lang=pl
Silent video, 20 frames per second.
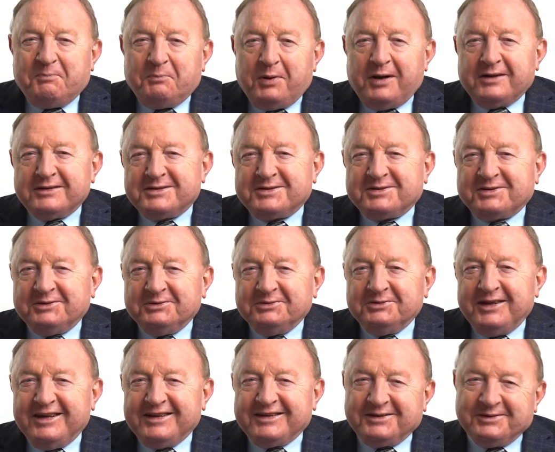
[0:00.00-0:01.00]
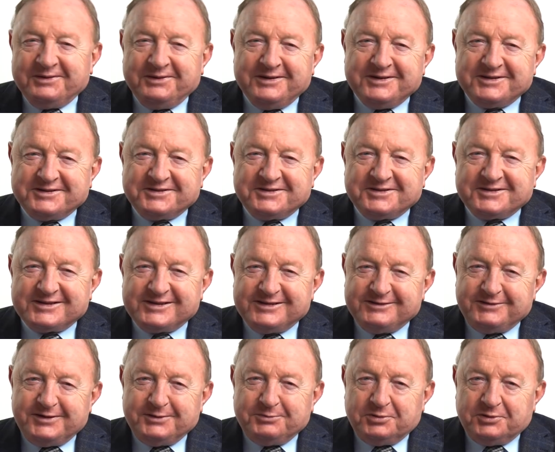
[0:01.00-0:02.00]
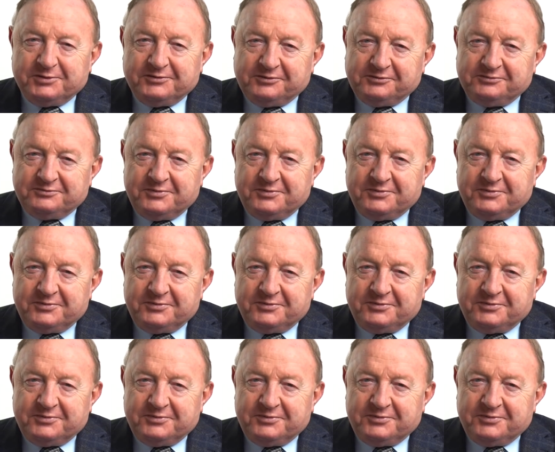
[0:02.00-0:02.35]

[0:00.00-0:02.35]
patrzą na to nieżyczliwie, bo